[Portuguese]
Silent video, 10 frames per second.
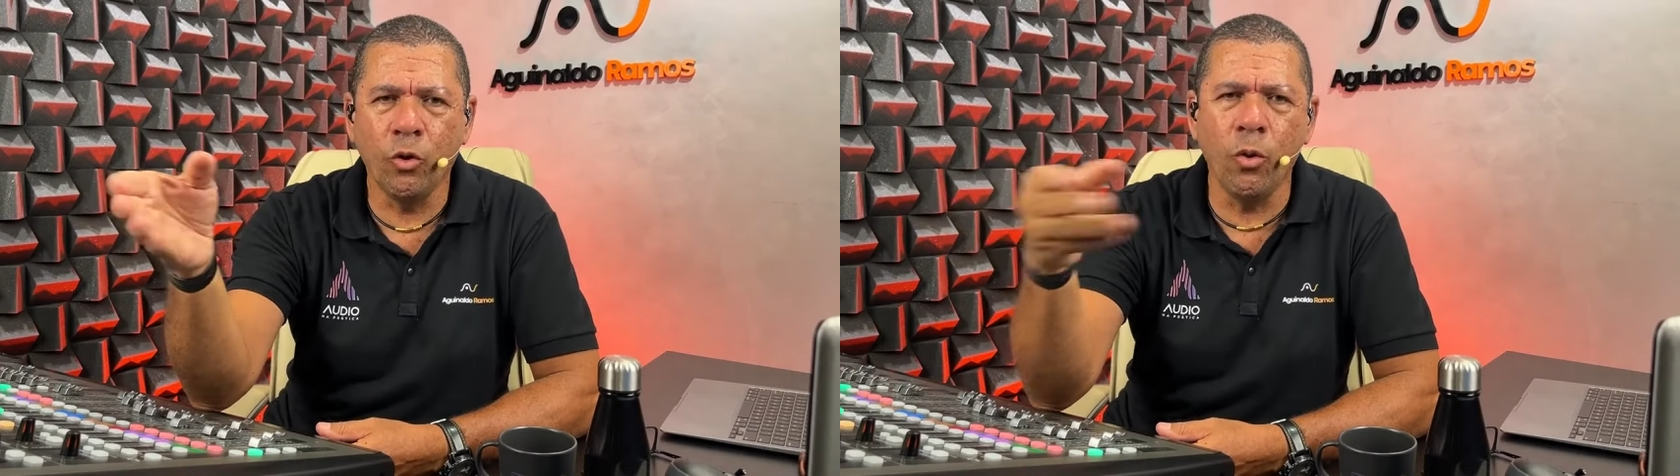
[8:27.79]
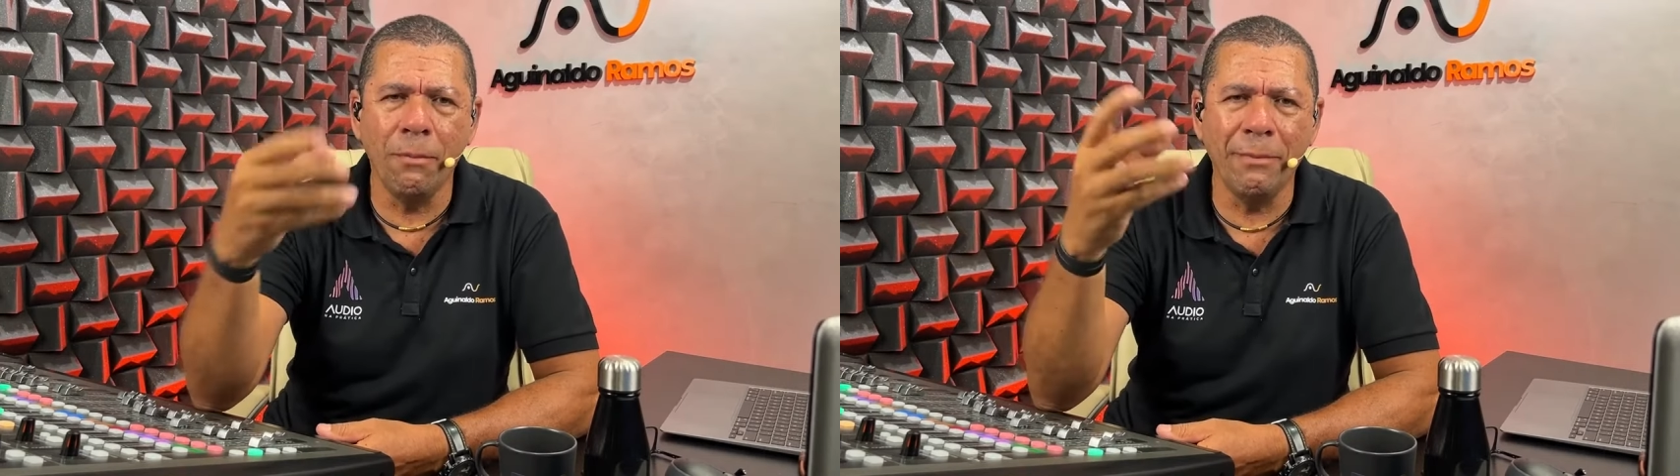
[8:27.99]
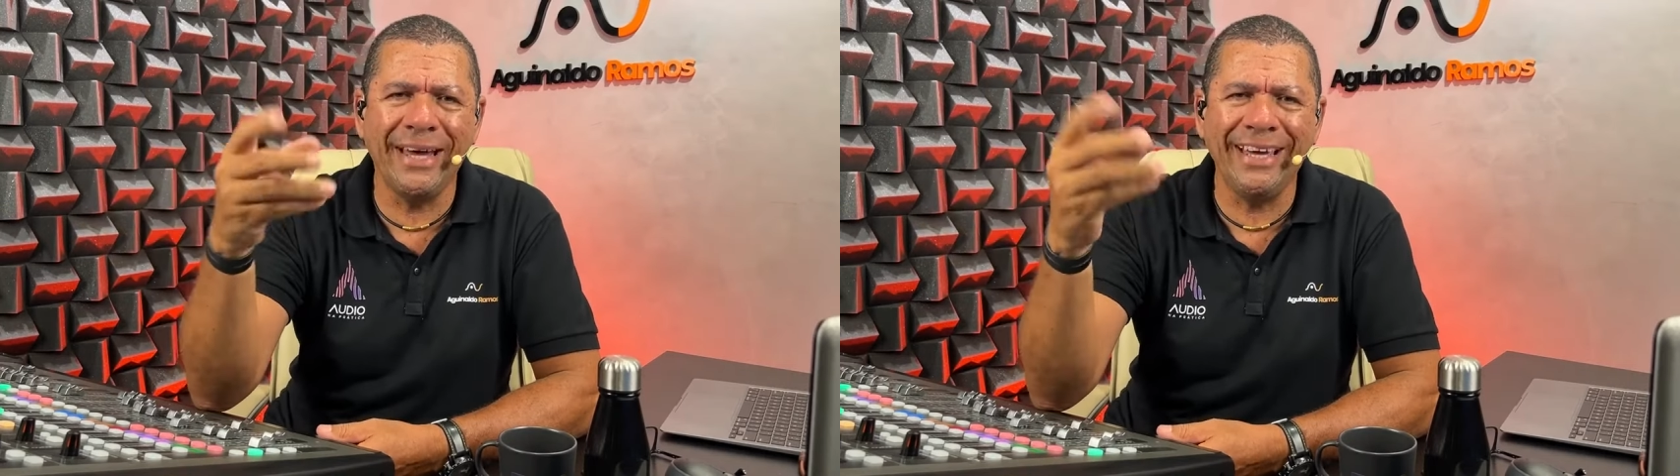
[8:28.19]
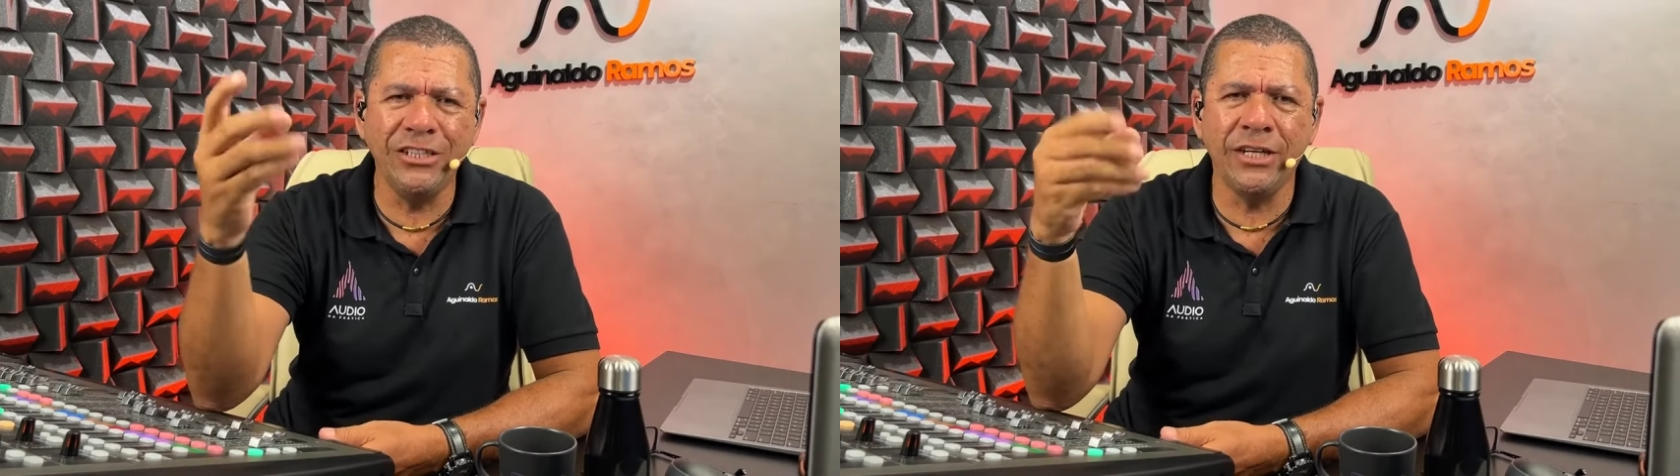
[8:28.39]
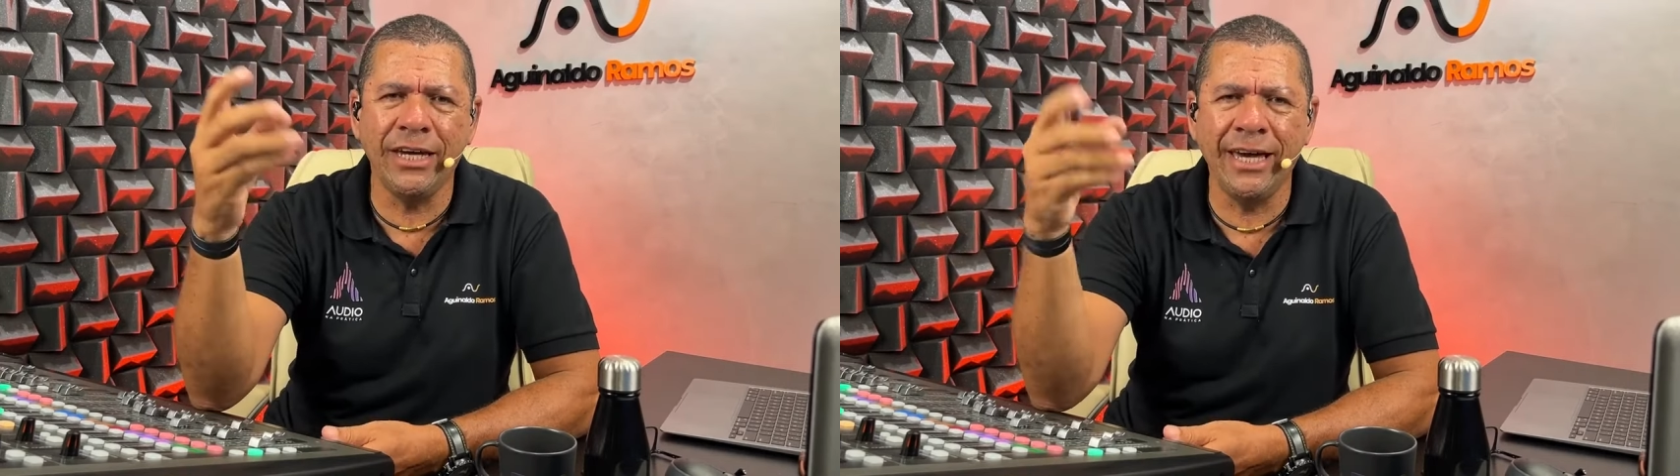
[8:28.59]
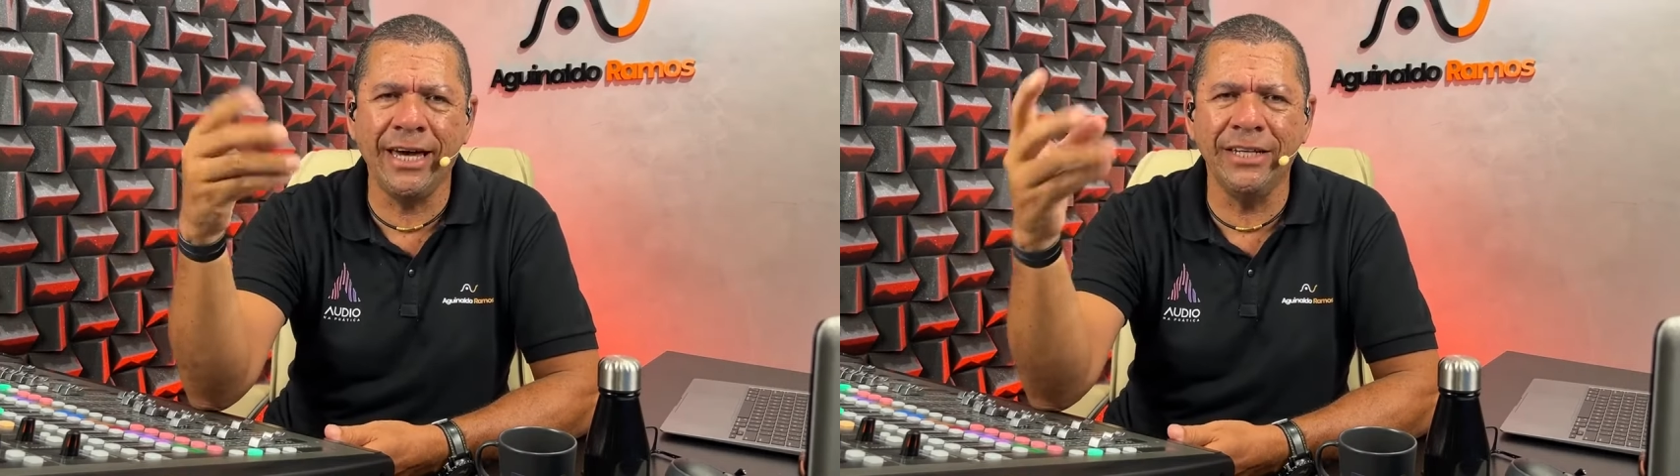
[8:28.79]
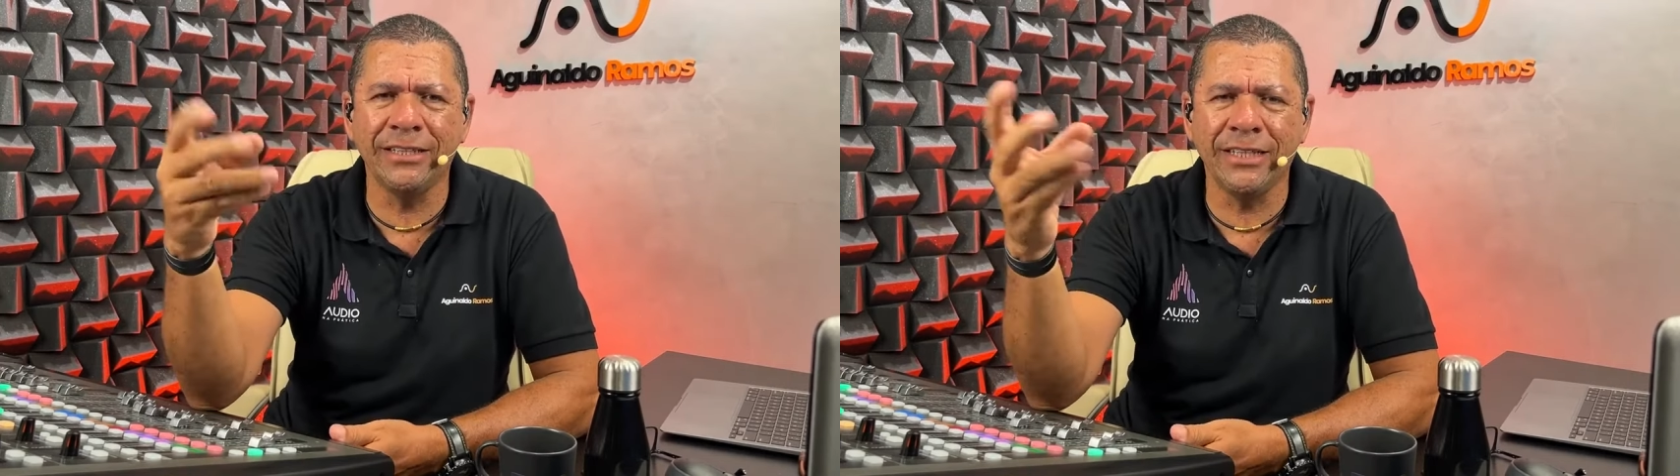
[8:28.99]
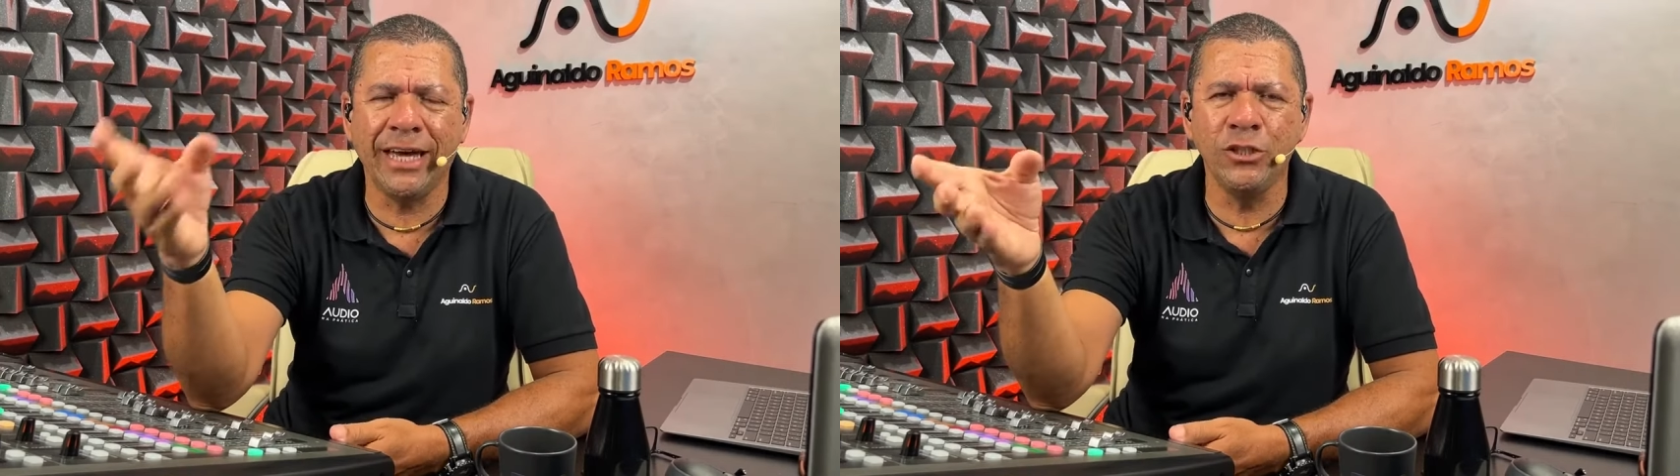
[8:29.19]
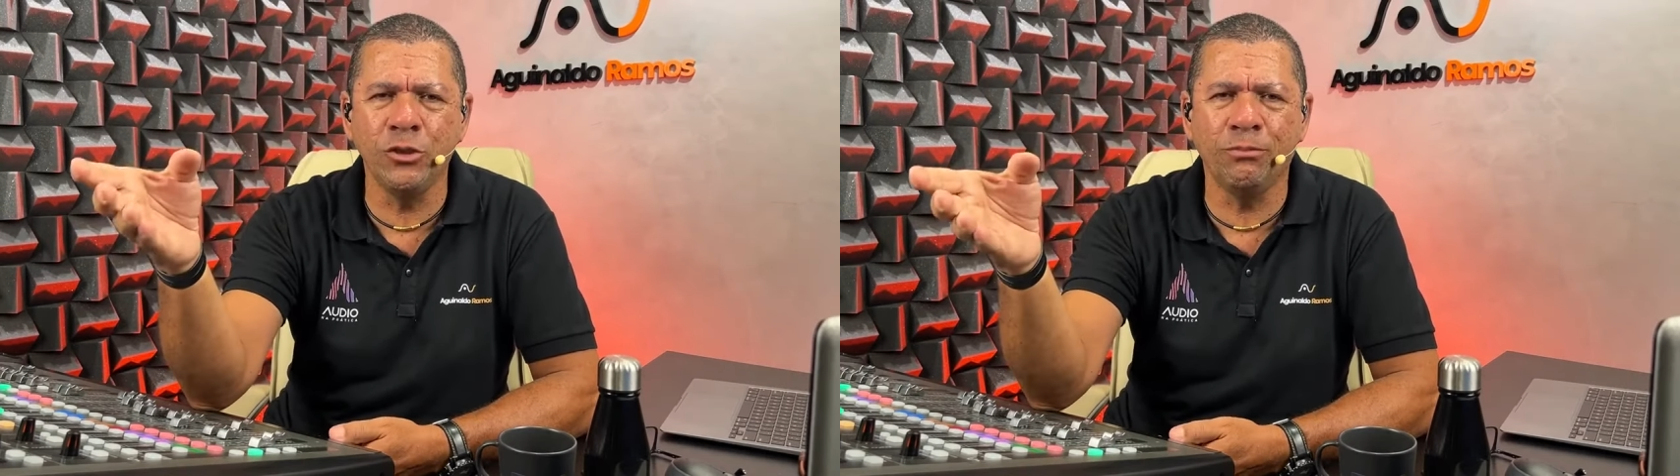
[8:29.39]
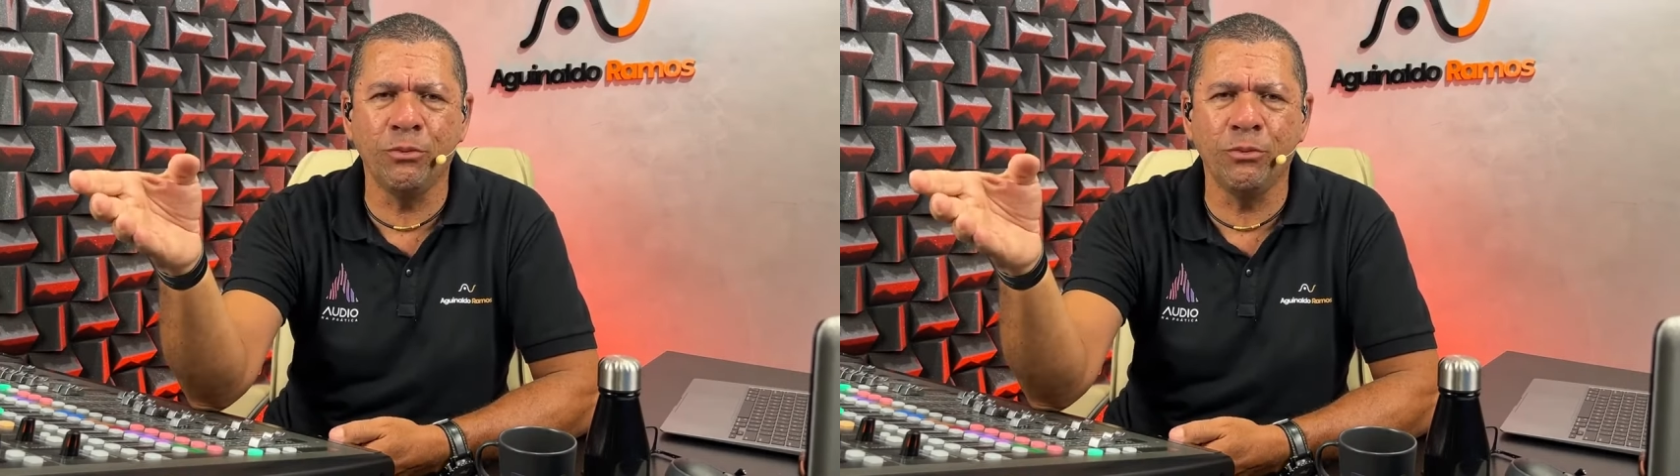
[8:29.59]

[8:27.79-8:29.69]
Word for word: com mais realidade